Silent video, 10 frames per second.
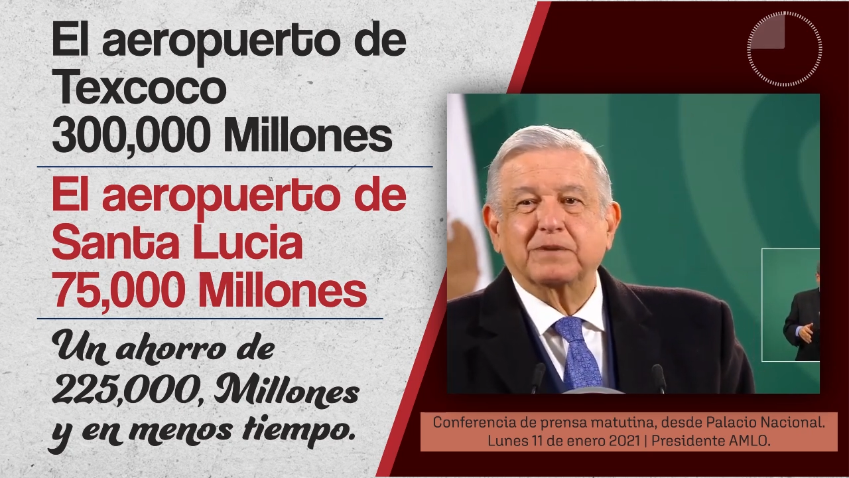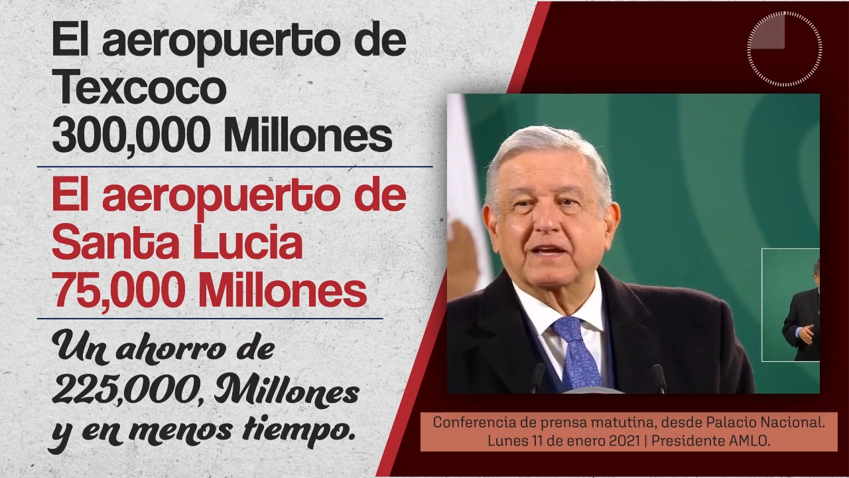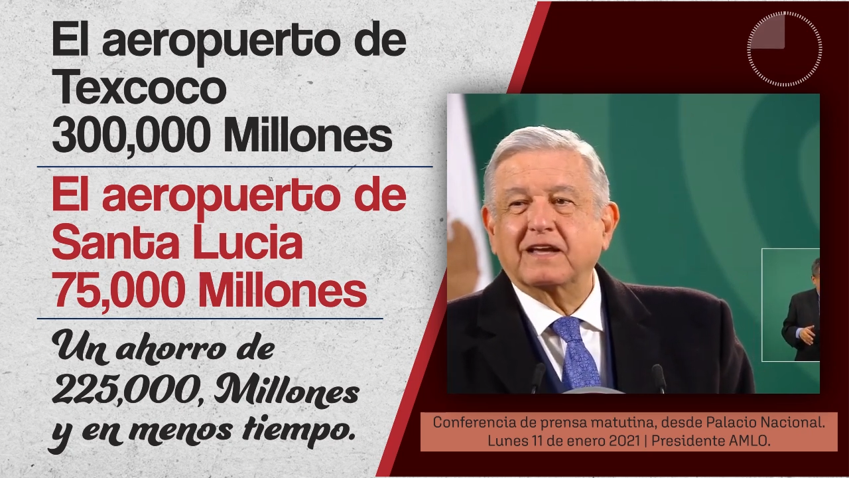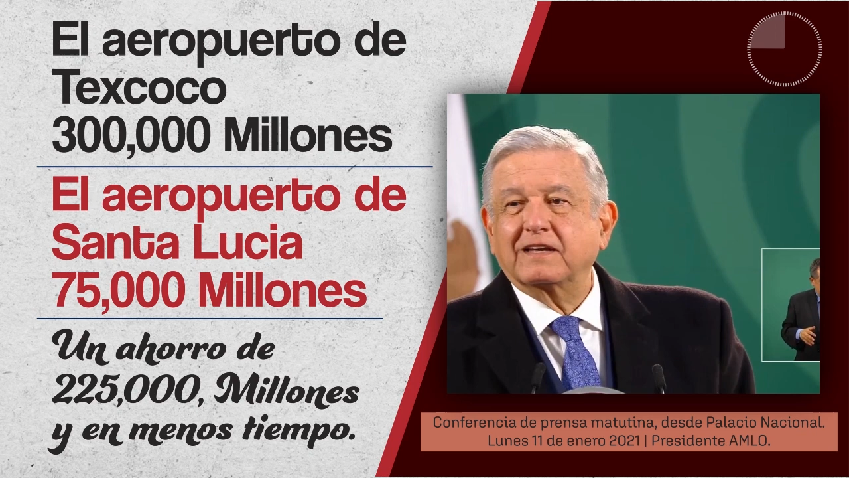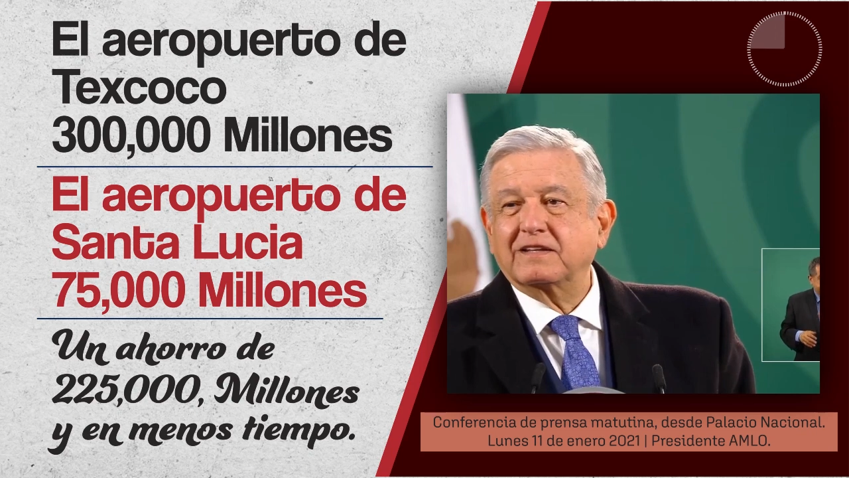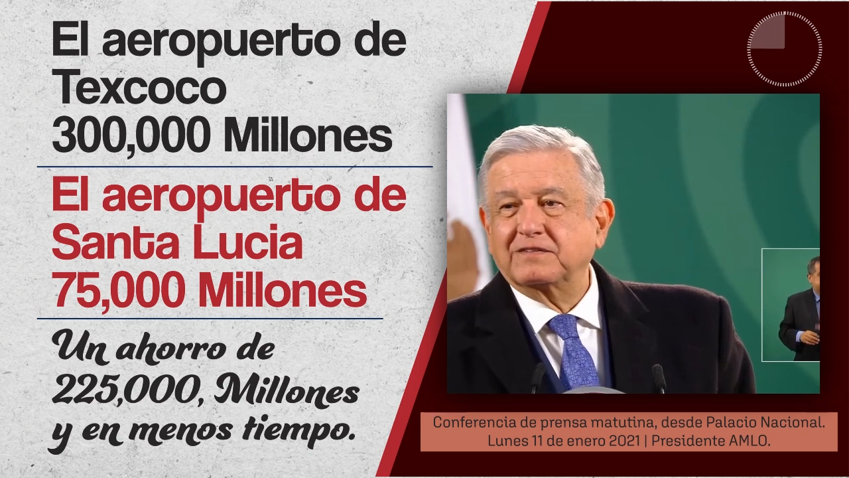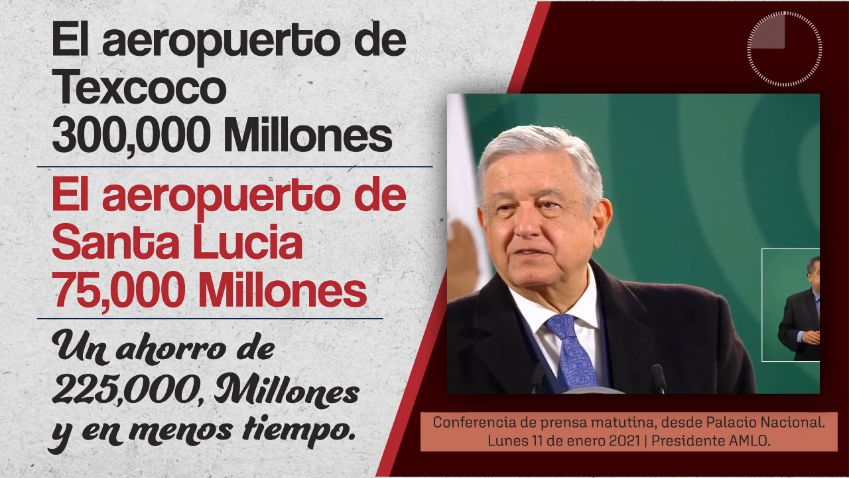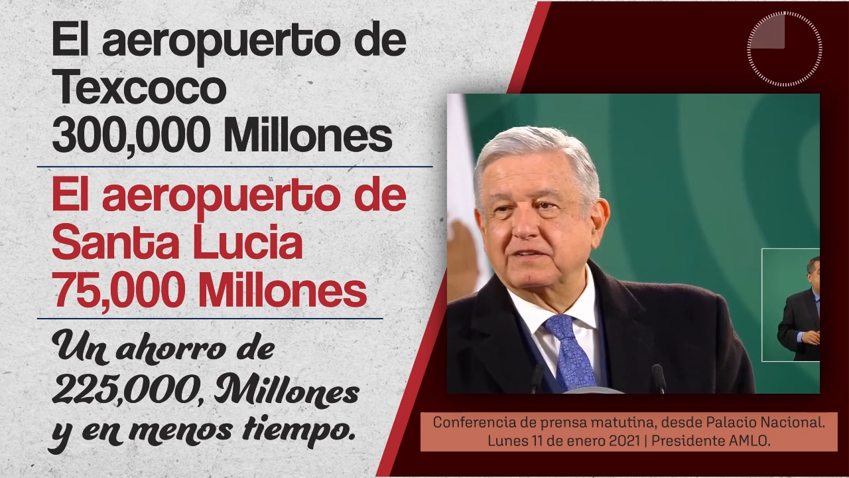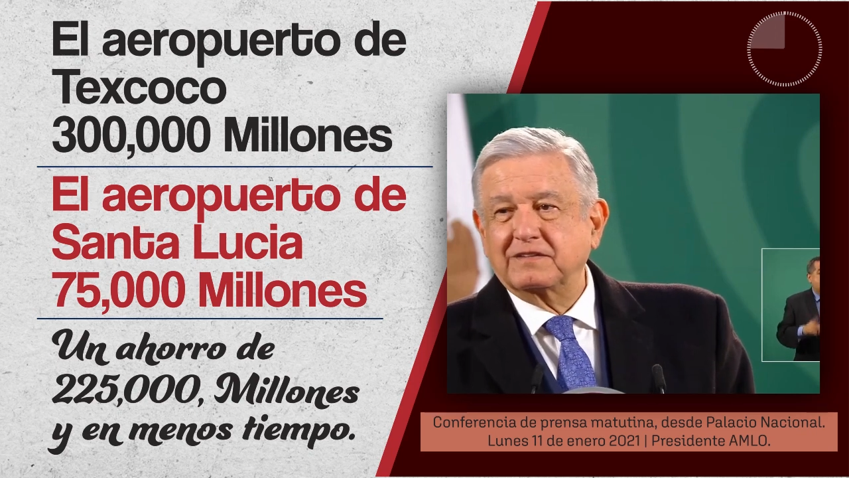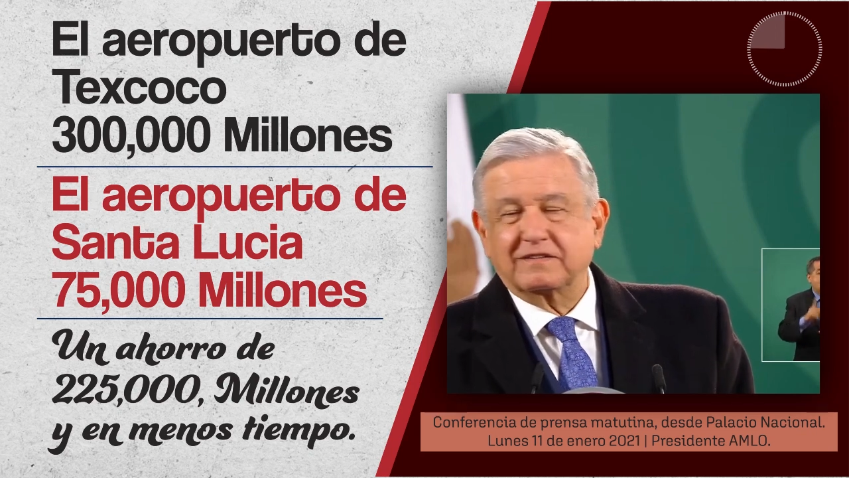pequeña
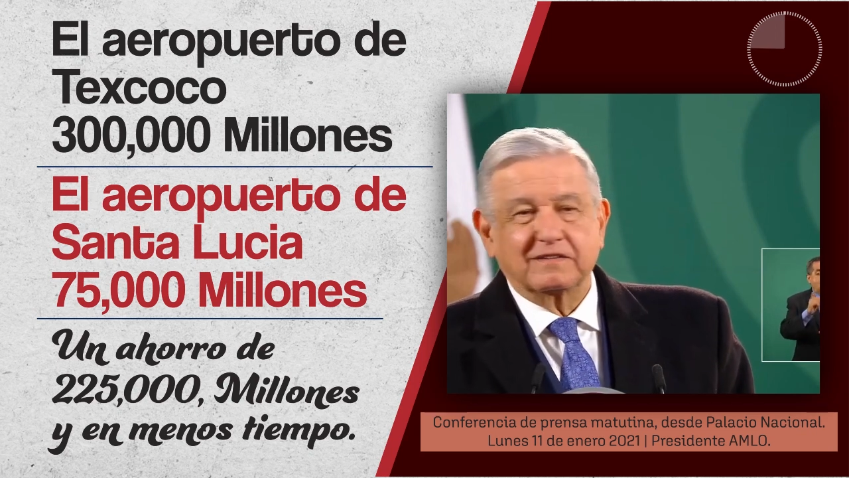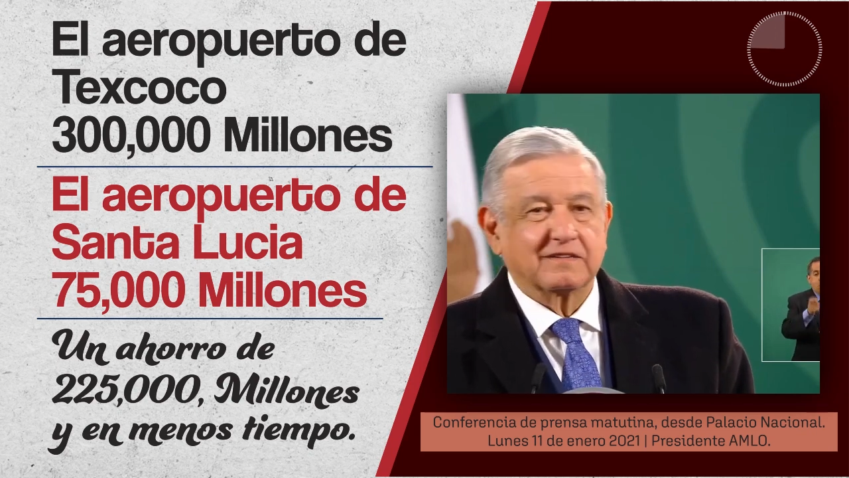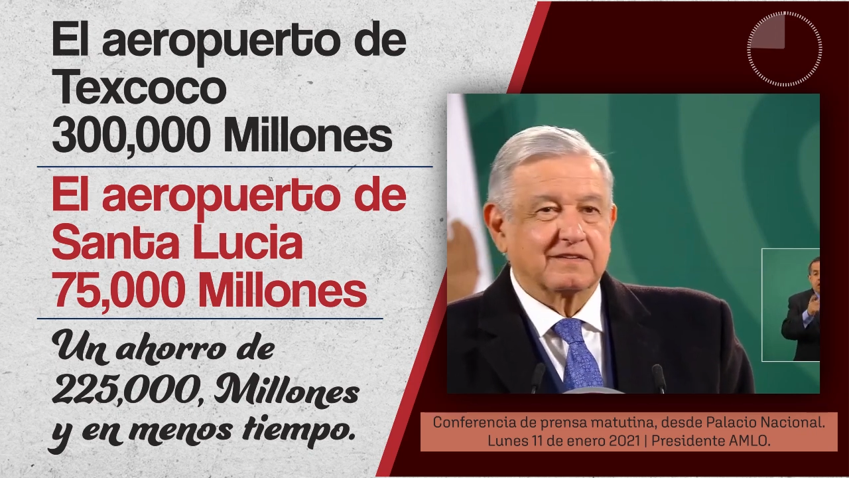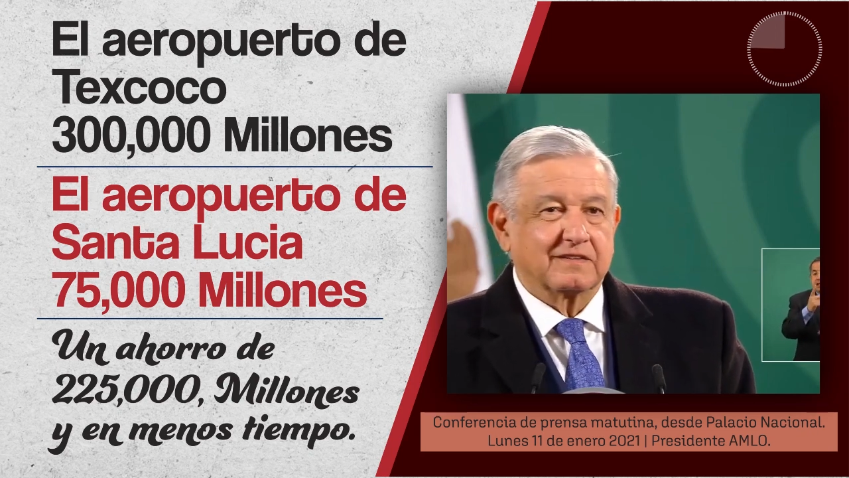diferencia